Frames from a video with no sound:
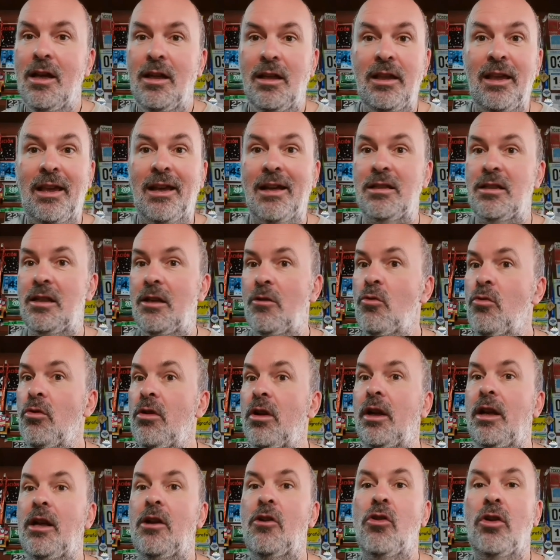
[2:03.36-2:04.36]
y hacen un
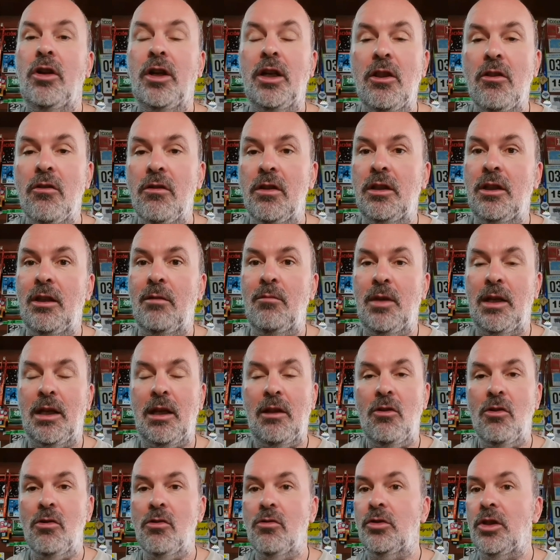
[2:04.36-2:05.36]
recorrido
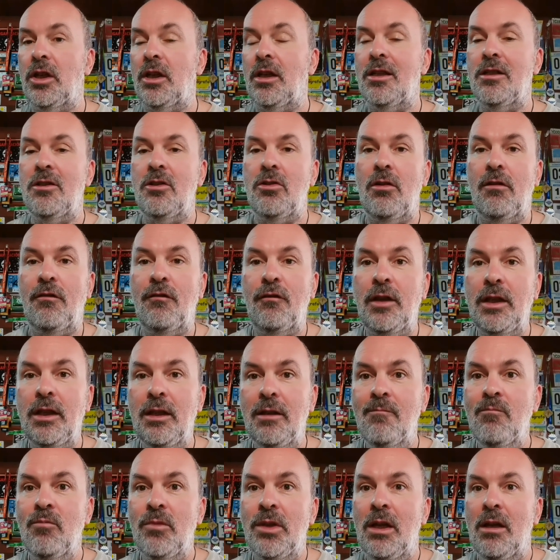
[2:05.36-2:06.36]
determinado con inicio y fin,